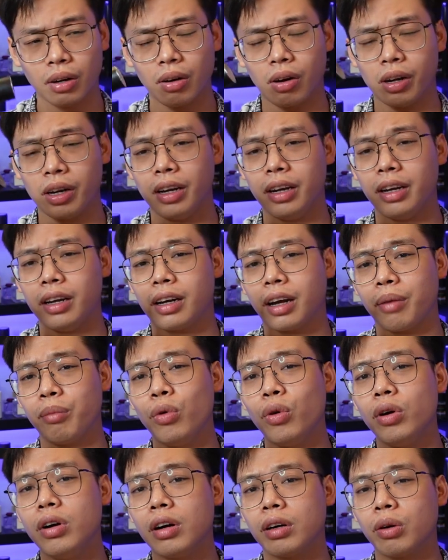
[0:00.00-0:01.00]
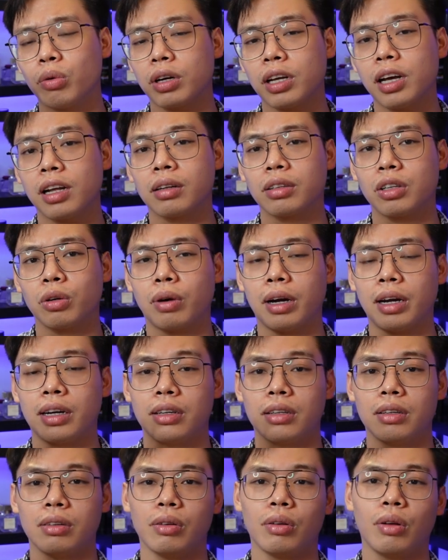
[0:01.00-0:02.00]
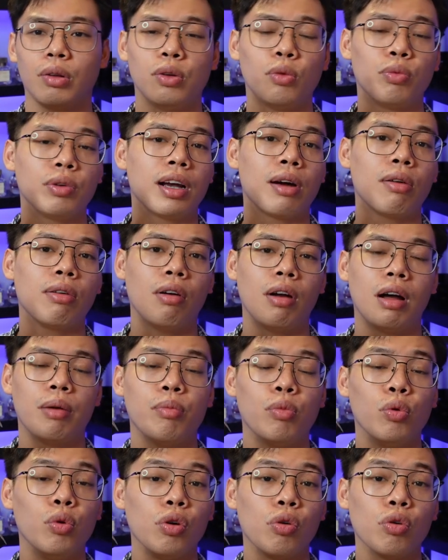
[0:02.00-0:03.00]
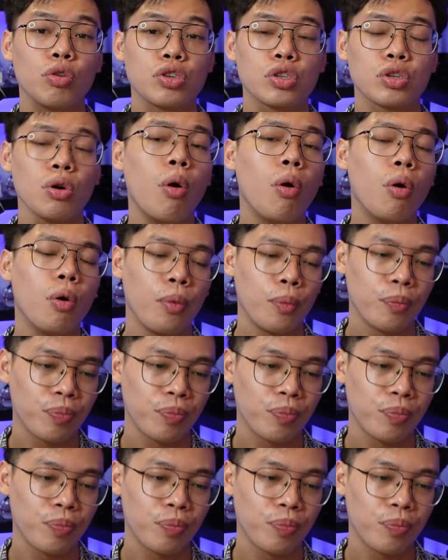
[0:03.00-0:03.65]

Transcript: rồi cái mùi hương đầu tiên trong này nó giống nhau đó là mùi của xô